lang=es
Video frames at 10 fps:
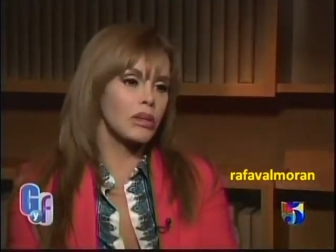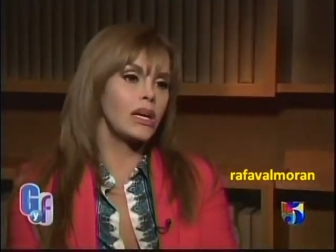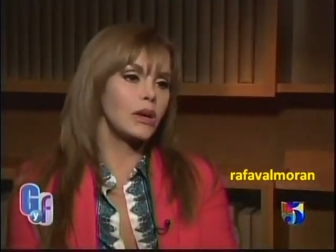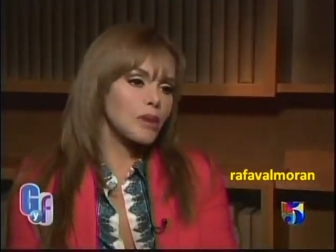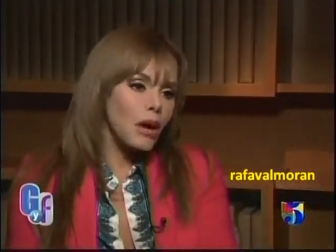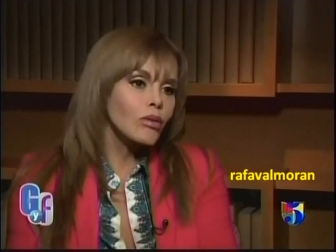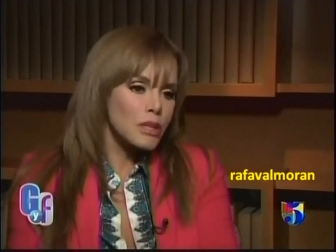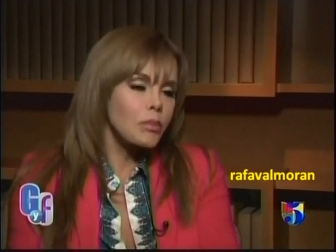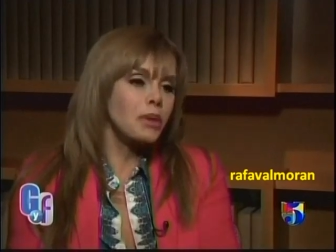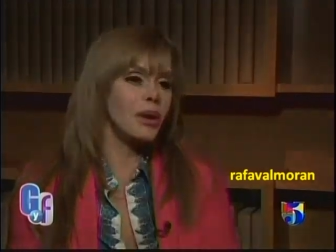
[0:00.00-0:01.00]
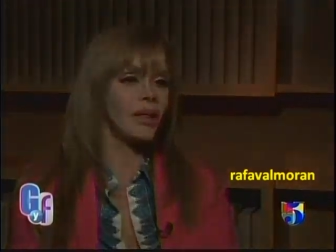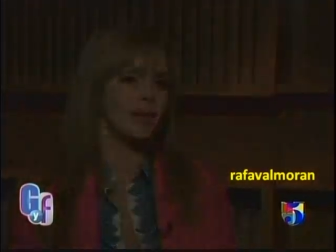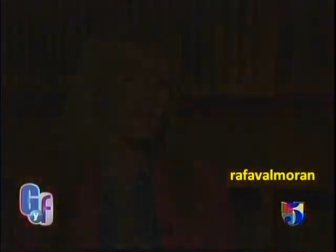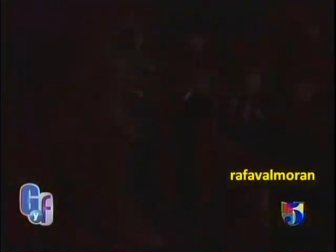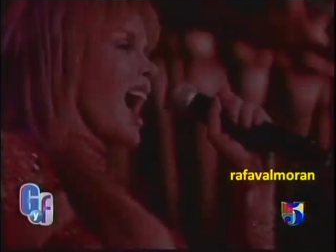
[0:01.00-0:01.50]
era una cosa privada.
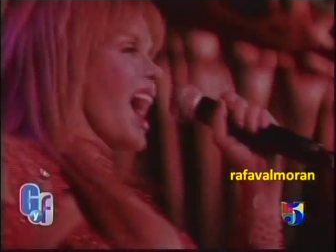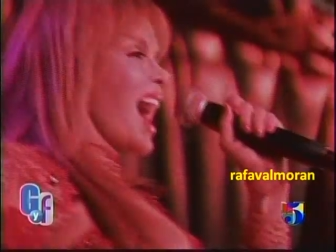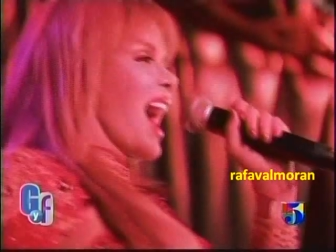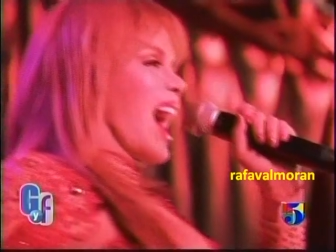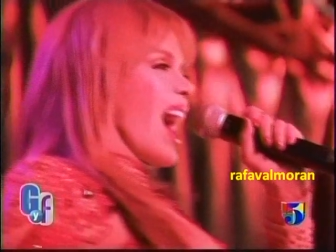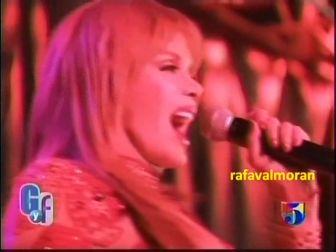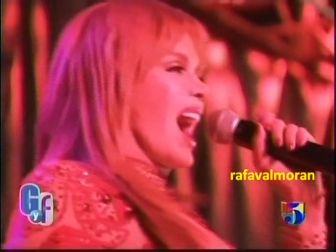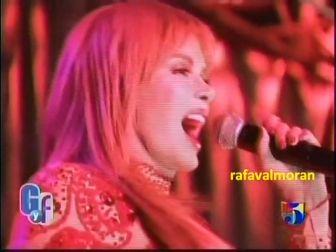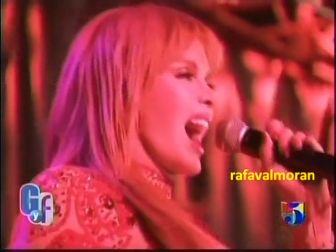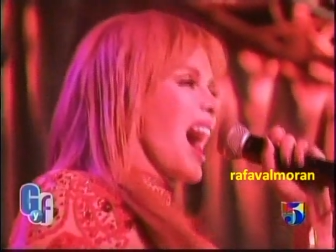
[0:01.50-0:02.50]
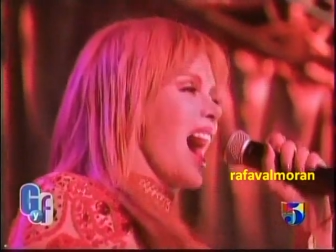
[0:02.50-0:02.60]
Por último, Lucía